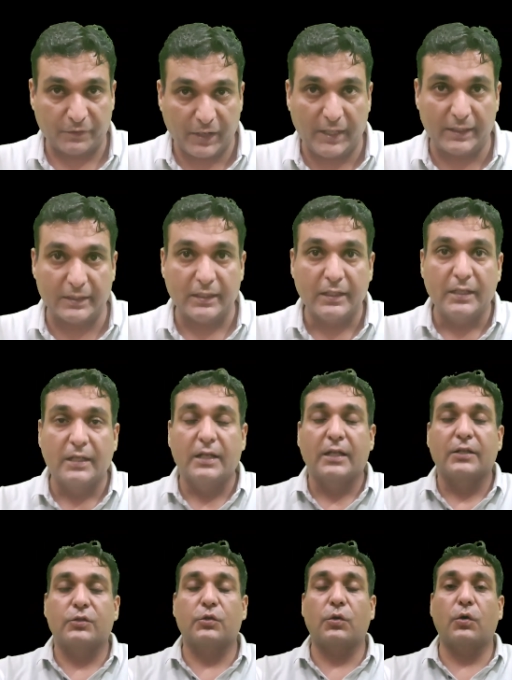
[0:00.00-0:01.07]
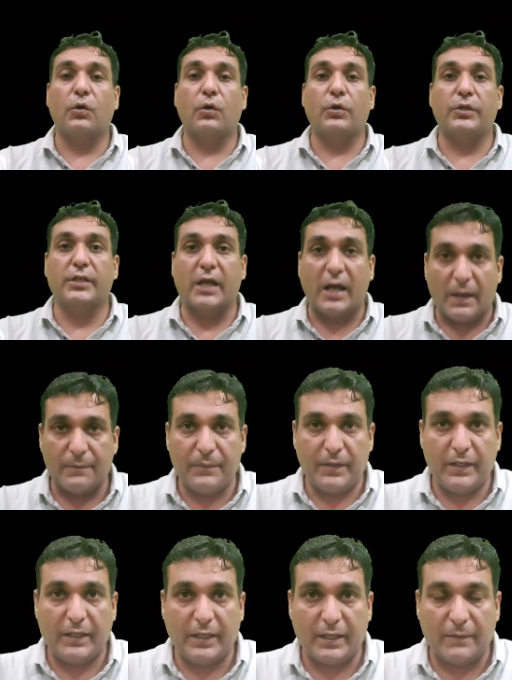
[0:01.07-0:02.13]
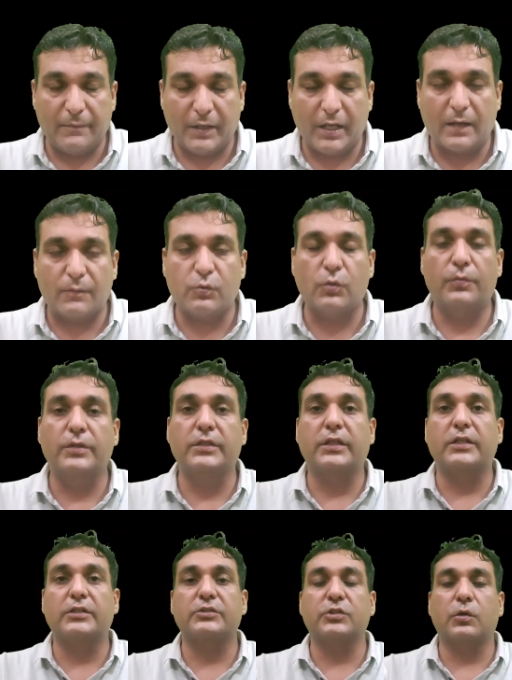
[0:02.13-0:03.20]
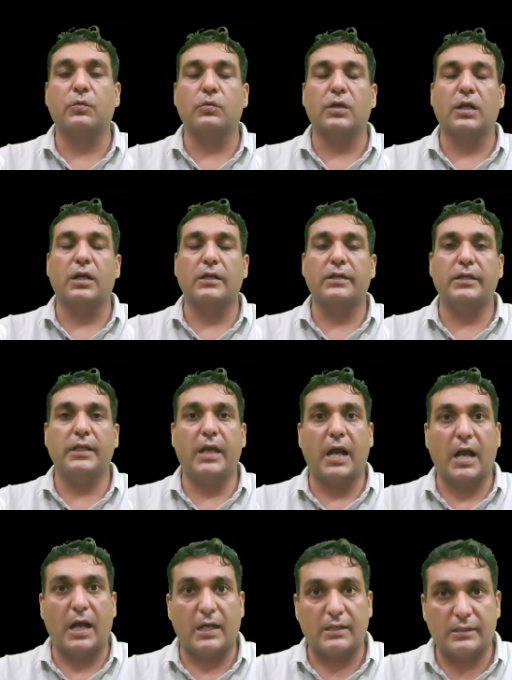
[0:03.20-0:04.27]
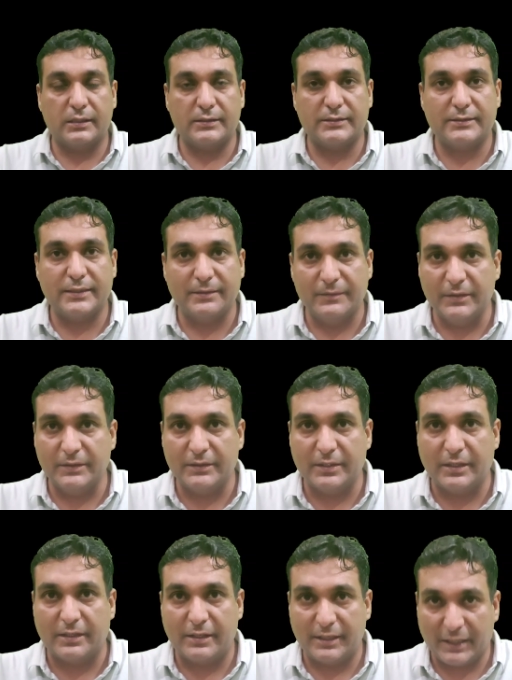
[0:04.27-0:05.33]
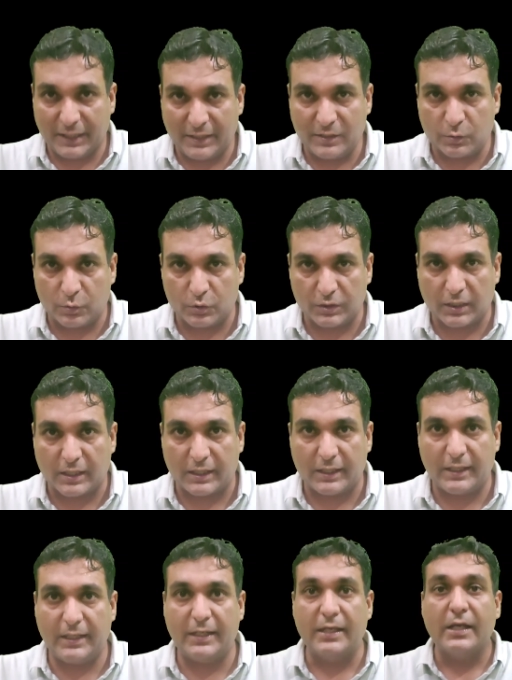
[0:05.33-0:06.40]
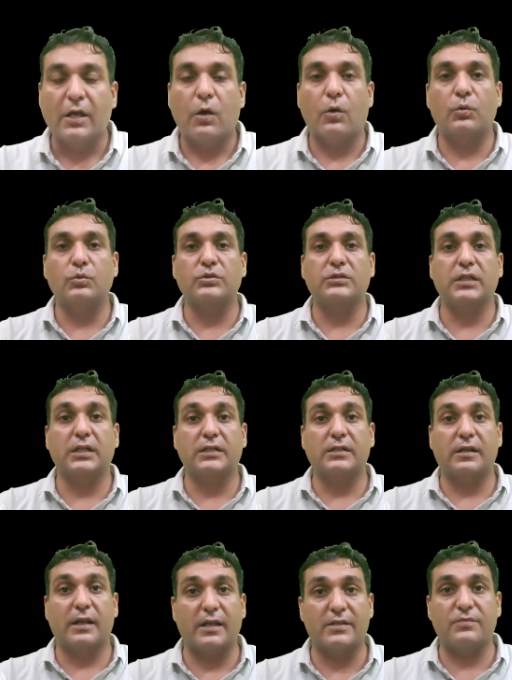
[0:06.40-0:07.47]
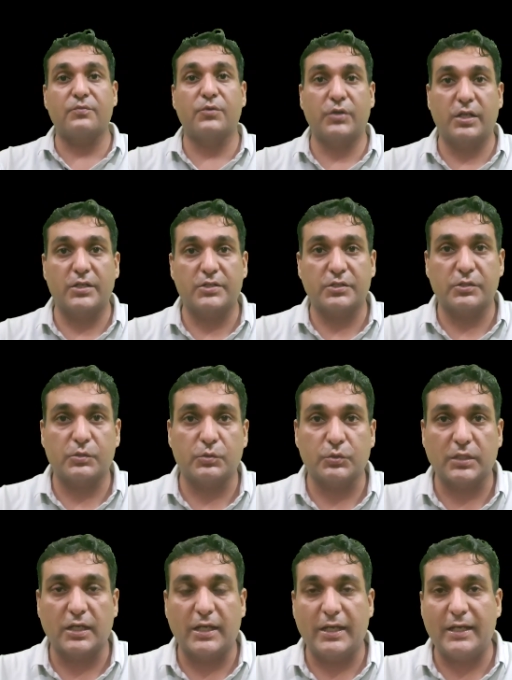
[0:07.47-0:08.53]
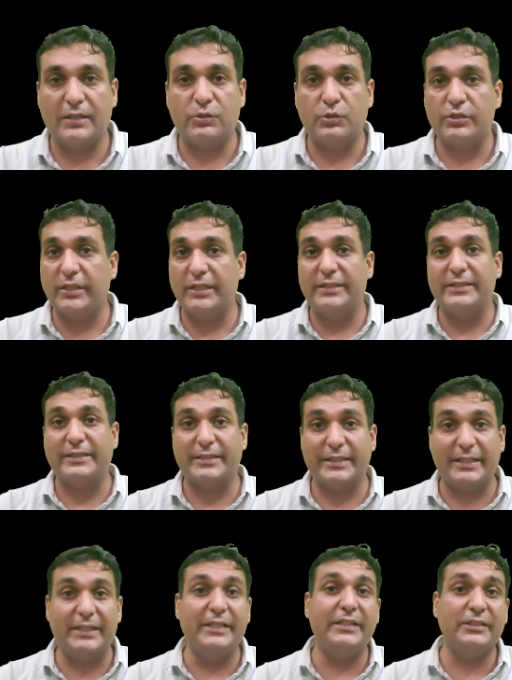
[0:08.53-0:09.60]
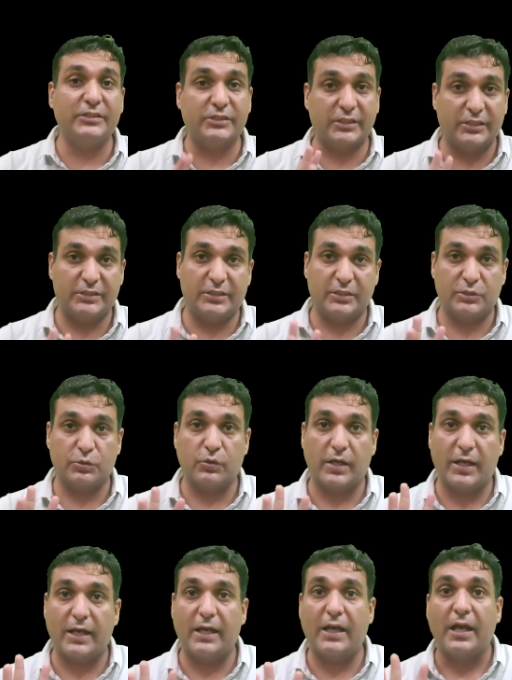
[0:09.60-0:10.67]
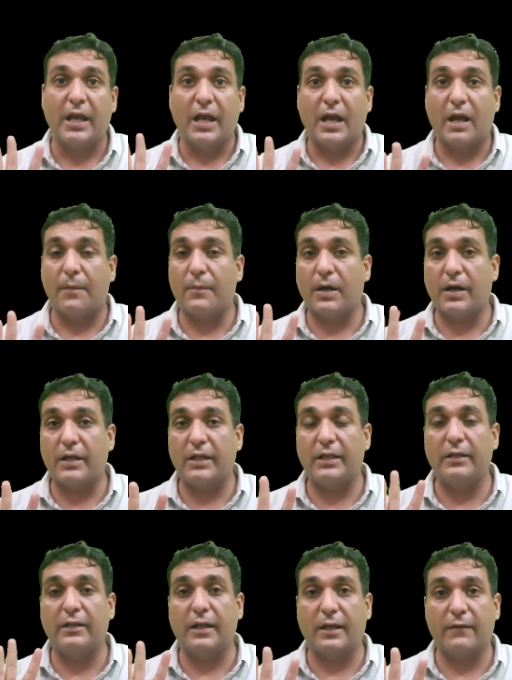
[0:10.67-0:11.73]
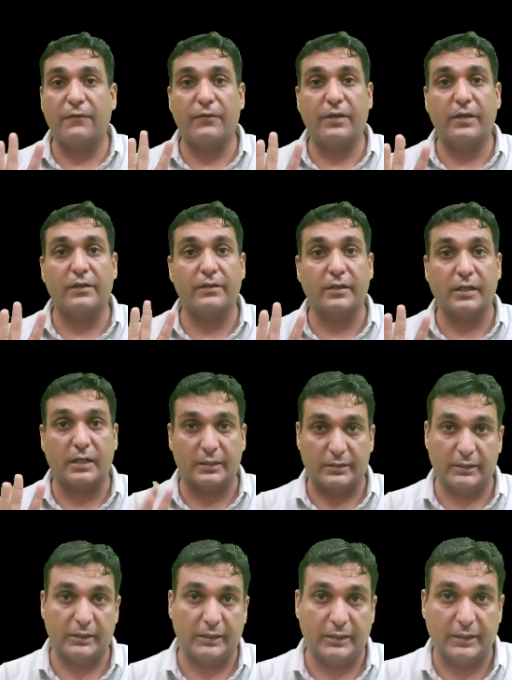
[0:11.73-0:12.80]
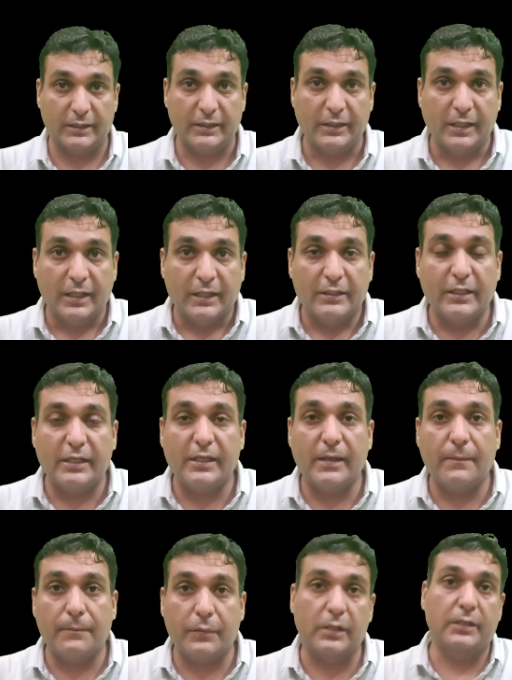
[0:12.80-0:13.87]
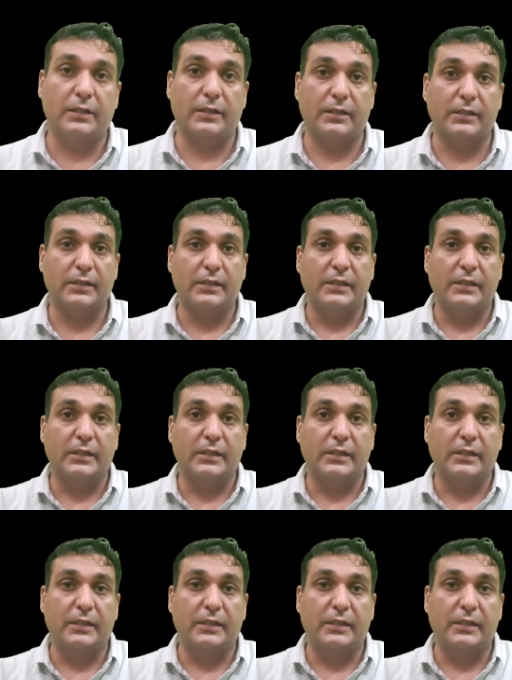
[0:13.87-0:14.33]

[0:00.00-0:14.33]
राइट right? तो यहां पे मैं आपको बताना चाहूंगा कि अगर सिमिन रिटेन होता है और उसका ट्रांसम्यूटेशन होता है तो ये तीन चीज़ें जो हैं हमारी लाइफ के अंदर आती हैं देखिए बल